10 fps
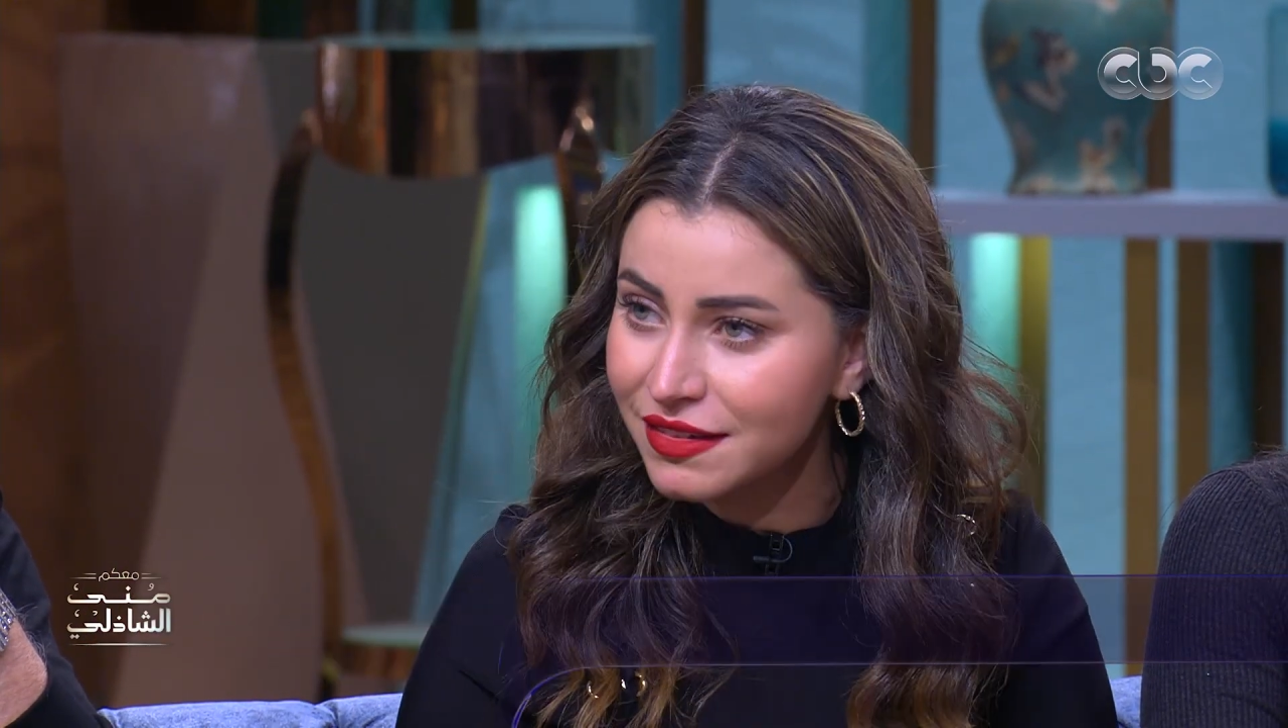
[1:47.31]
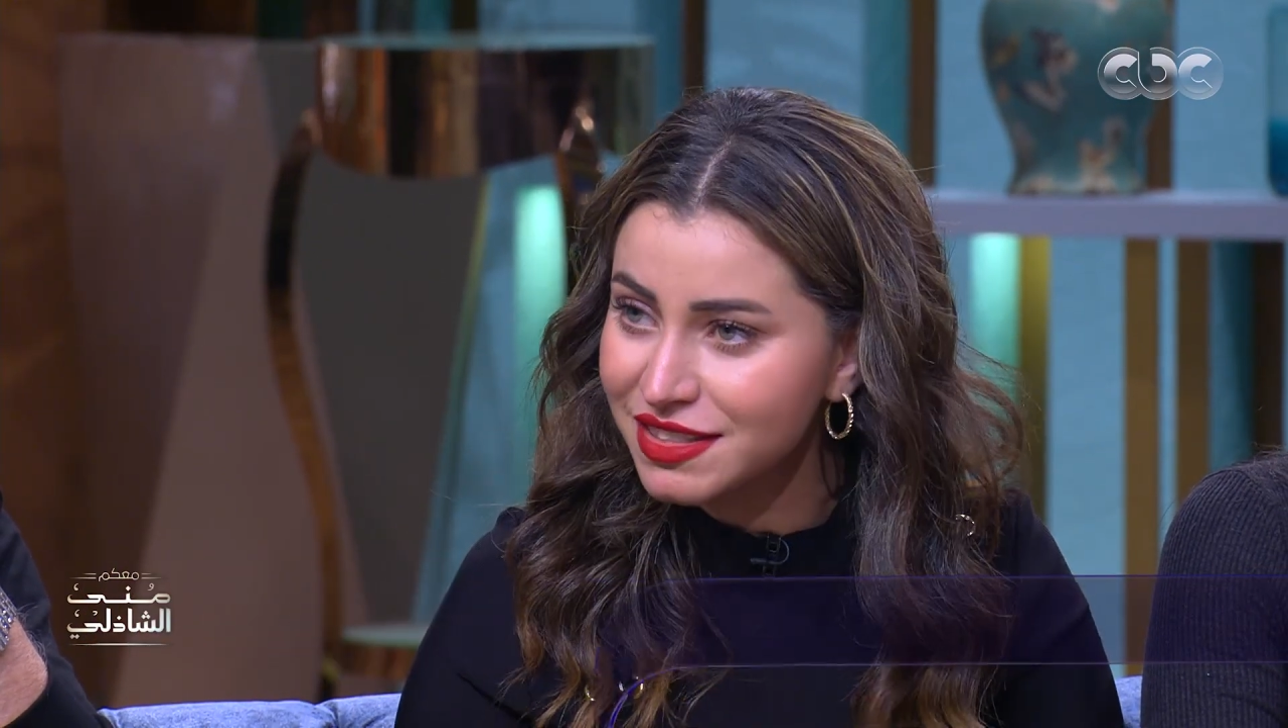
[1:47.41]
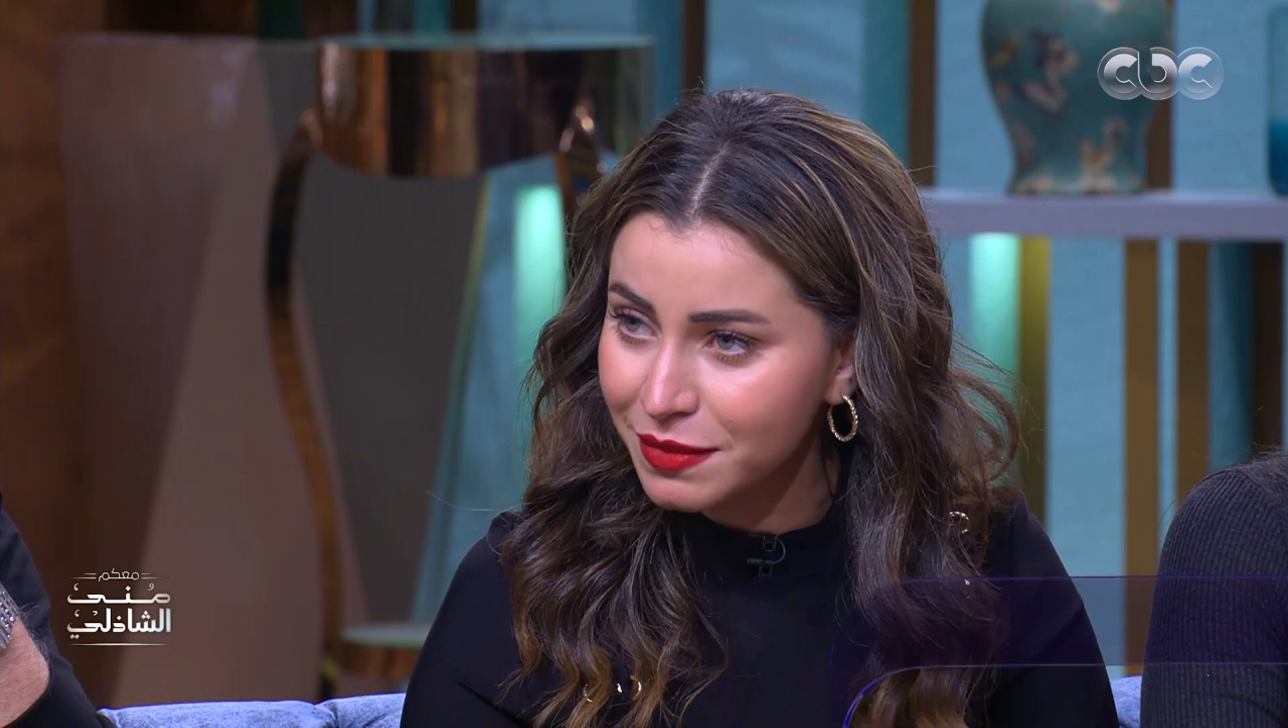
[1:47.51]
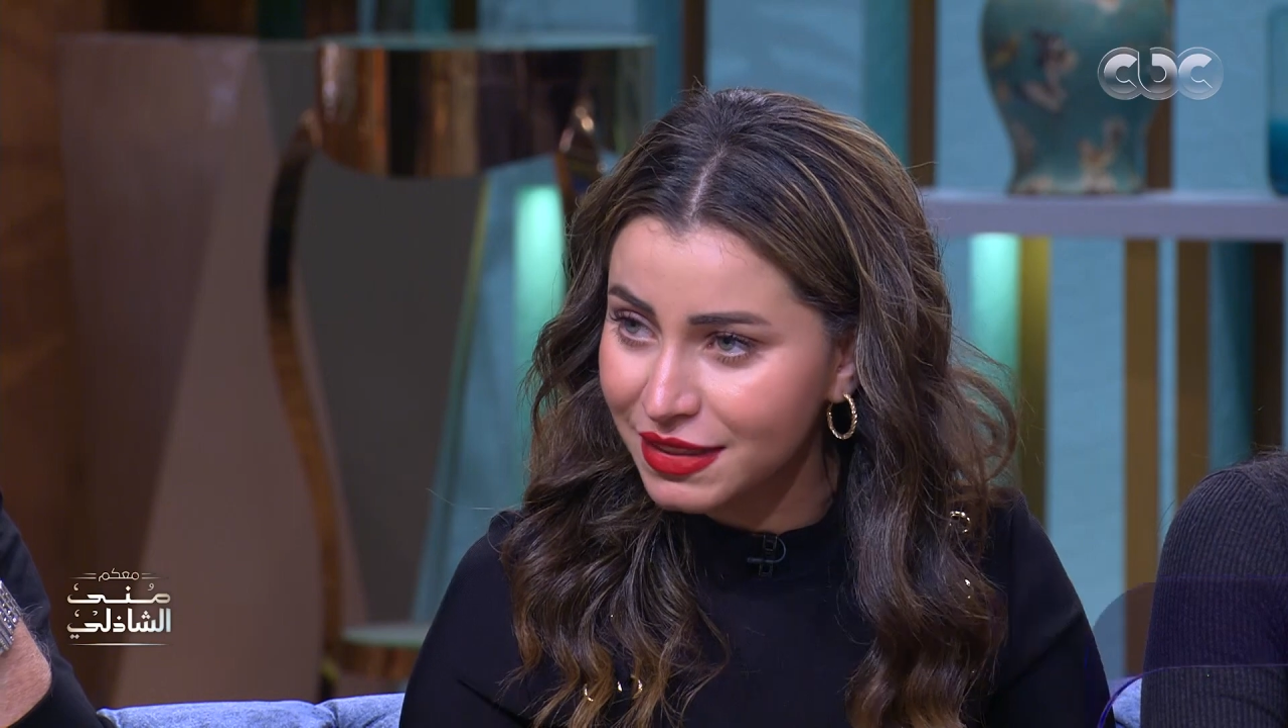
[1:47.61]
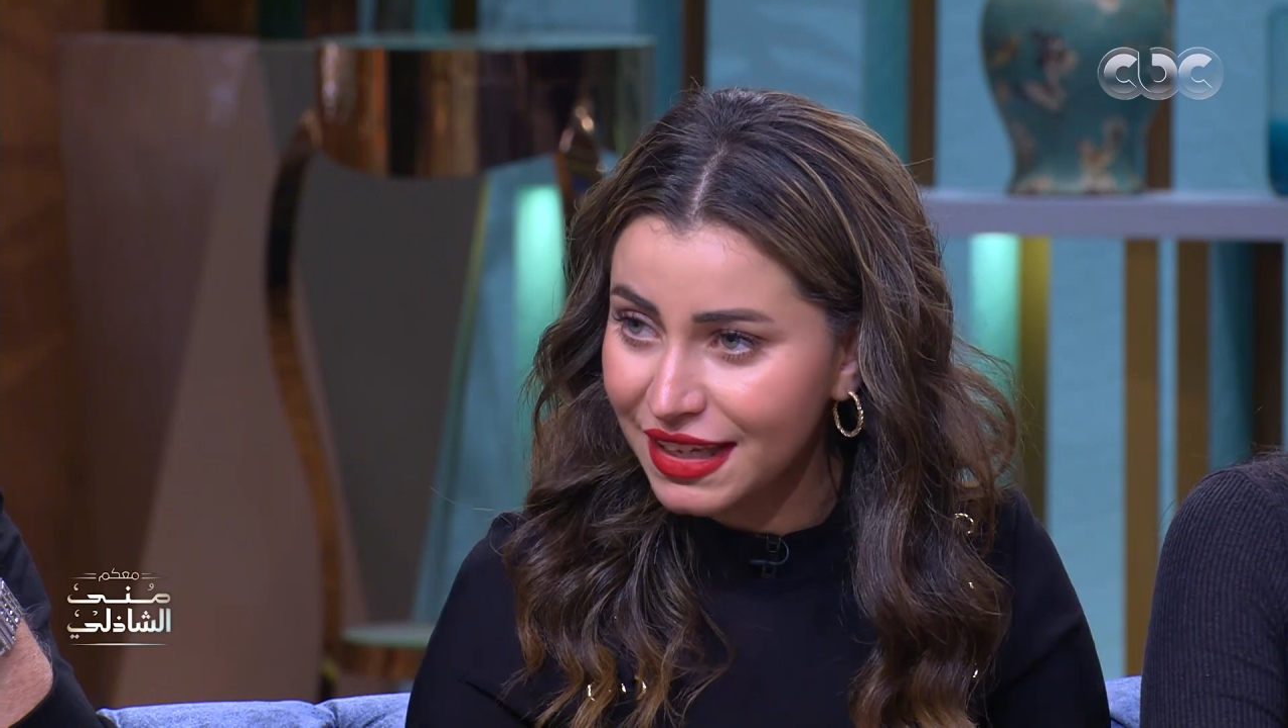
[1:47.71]

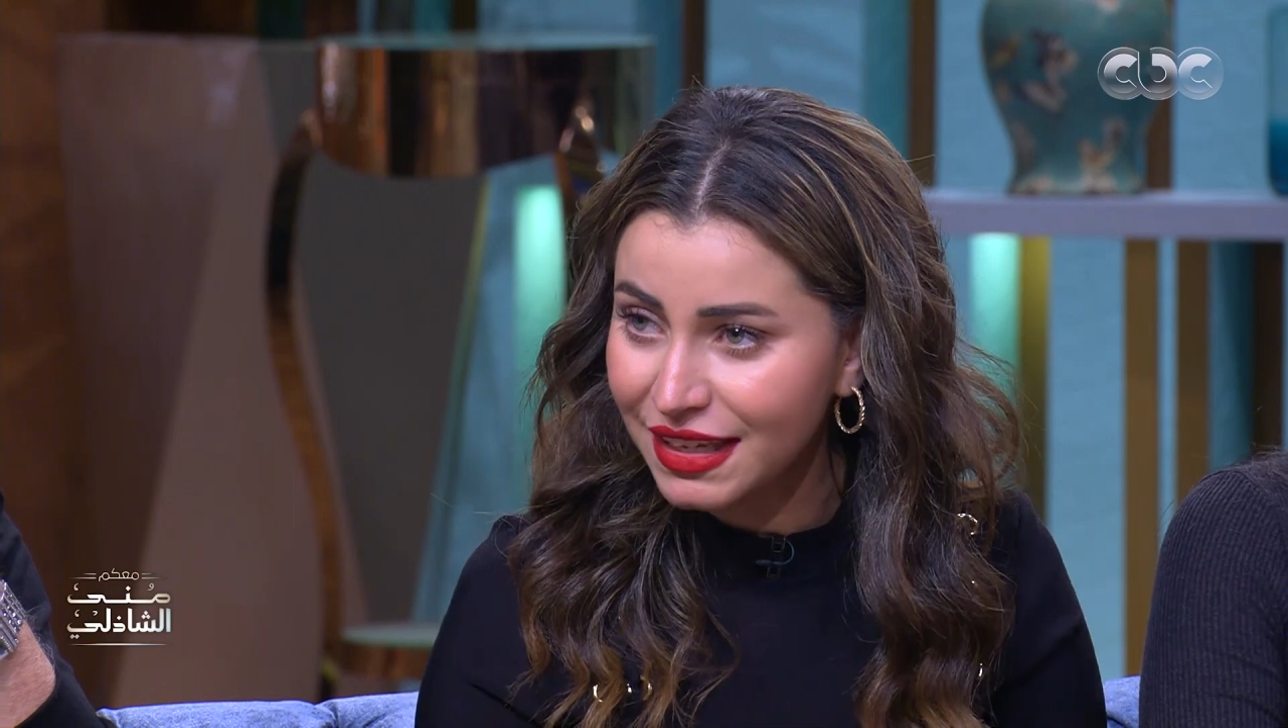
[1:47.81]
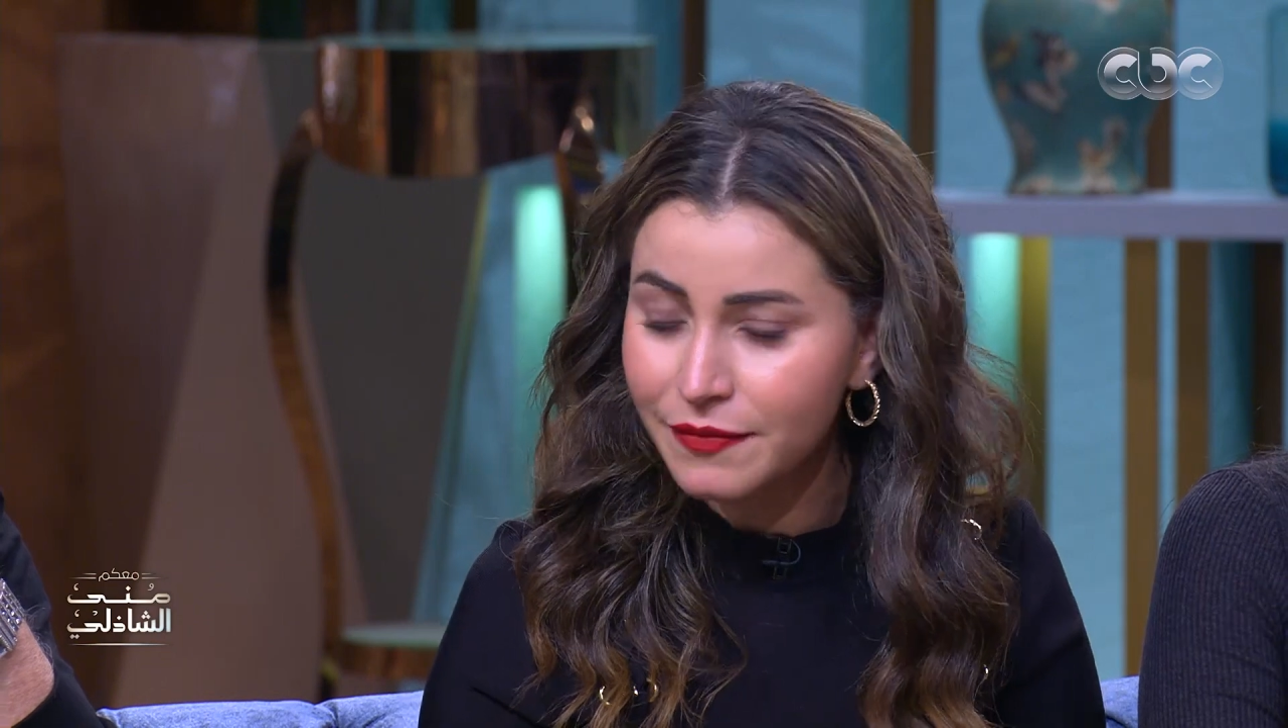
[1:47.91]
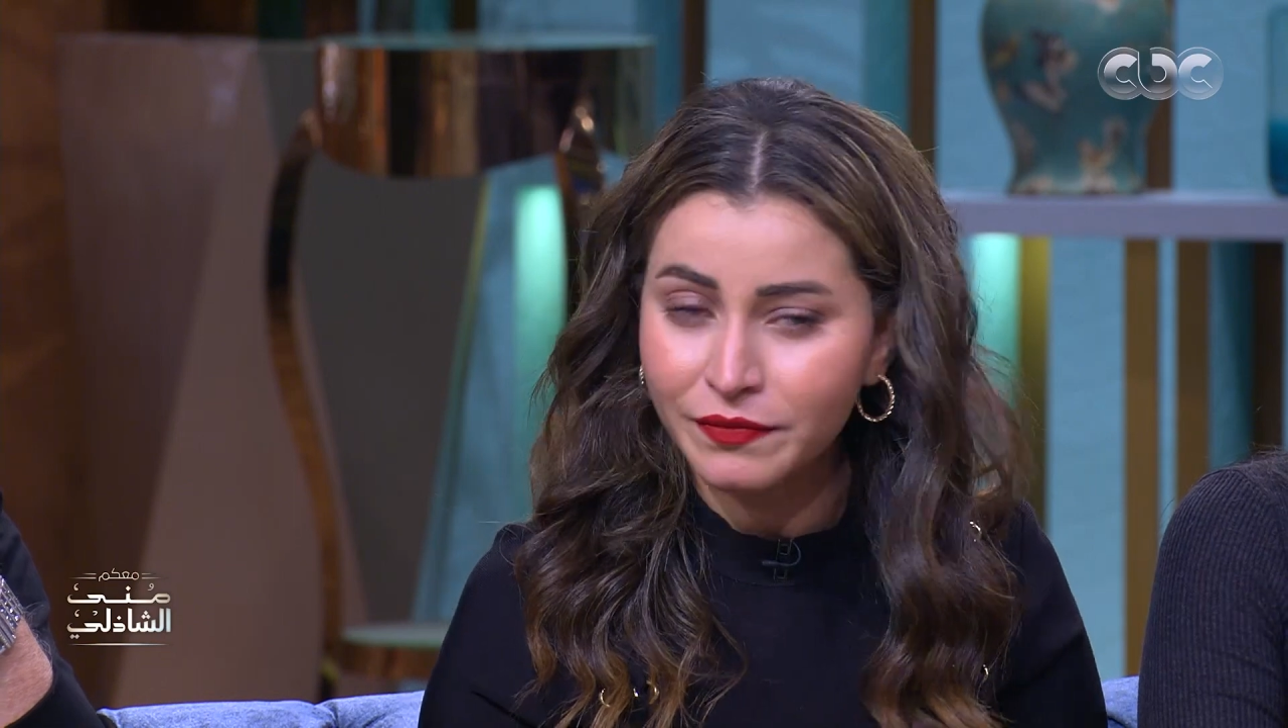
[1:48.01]
نفسي من الضحك